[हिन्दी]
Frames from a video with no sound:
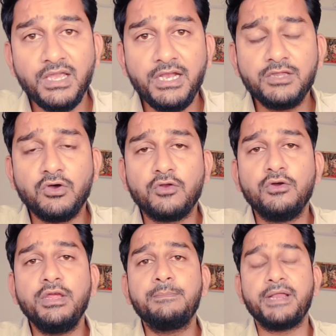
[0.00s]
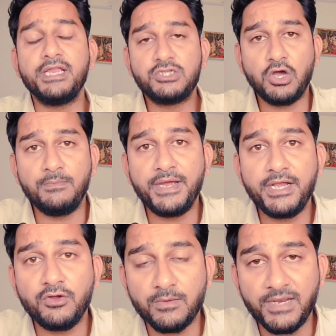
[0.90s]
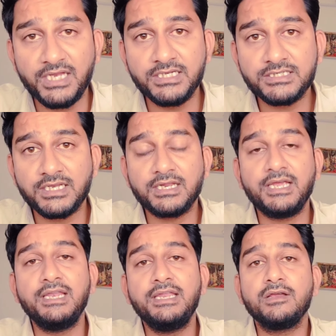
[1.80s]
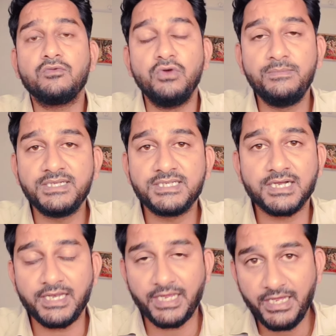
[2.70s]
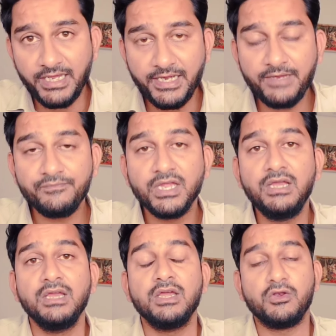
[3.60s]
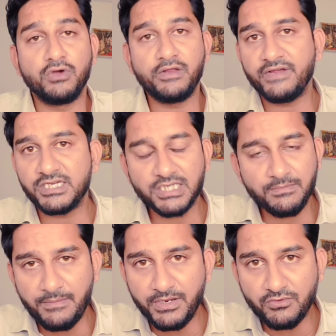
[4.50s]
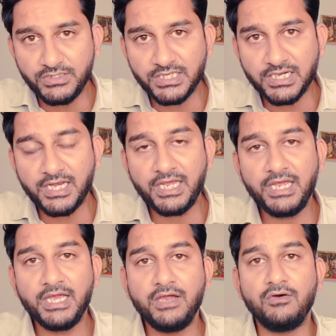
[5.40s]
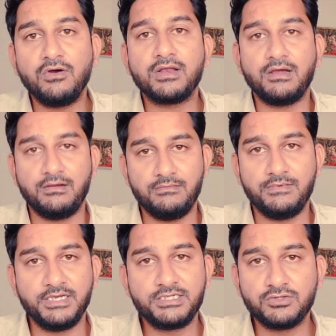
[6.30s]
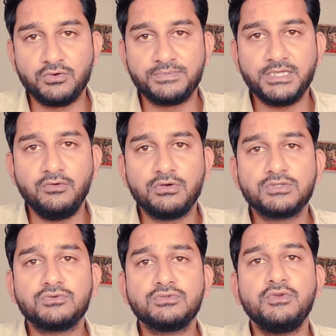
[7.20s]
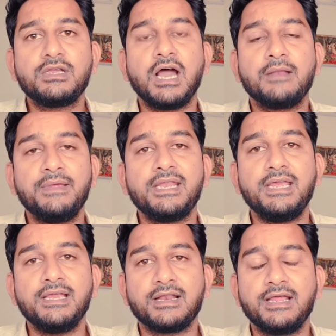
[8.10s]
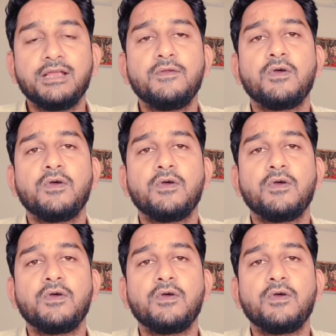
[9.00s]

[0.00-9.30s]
इन दोनों ही परीक्षाओं में नॉर्मलाइजेशन के लिए कोई भी जगह नहीं है नोटिफिकेशन में भी कोई जगह नहीं है और निश्चित रूप से लोग इसको स्वीकार भी नहीं कर रहे हैं कि